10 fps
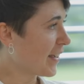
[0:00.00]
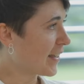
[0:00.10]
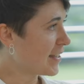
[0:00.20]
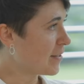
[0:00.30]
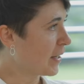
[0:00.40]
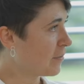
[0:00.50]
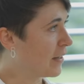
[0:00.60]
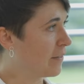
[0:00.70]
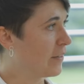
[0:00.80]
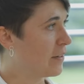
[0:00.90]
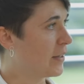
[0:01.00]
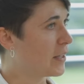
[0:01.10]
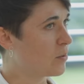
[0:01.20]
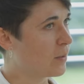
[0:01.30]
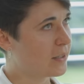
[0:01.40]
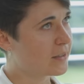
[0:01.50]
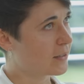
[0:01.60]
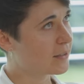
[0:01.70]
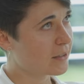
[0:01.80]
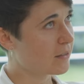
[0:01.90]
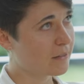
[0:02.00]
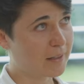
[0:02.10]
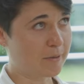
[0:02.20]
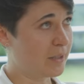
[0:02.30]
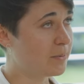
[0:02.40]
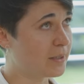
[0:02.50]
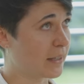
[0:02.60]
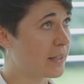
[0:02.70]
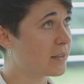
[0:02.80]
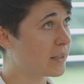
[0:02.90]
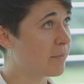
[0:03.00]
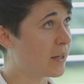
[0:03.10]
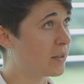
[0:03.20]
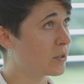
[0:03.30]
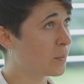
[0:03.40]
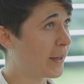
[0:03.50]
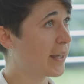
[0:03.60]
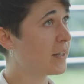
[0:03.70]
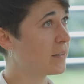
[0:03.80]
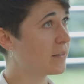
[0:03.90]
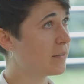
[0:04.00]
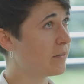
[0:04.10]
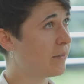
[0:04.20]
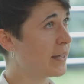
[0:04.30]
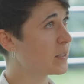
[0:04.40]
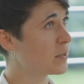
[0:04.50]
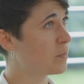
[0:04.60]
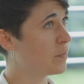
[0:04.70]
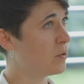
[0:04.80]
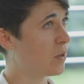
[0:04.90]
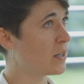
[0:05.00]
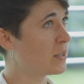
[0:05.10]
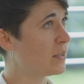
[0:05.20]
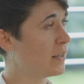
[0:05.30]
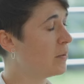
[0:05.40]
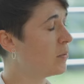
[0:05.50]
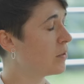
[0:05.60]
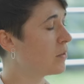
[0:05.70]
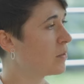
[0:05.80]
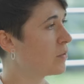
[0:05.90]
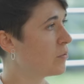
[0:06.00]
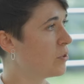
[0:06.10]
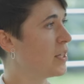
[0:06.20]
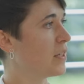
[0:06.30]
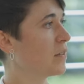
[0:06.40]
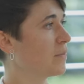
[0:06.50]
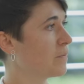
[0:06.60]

Ganz am Anfang, wenn wir jetzt über dieses, also Liebe ist ein Riesenthema, sprechen, was bedeutet Liebe für dich?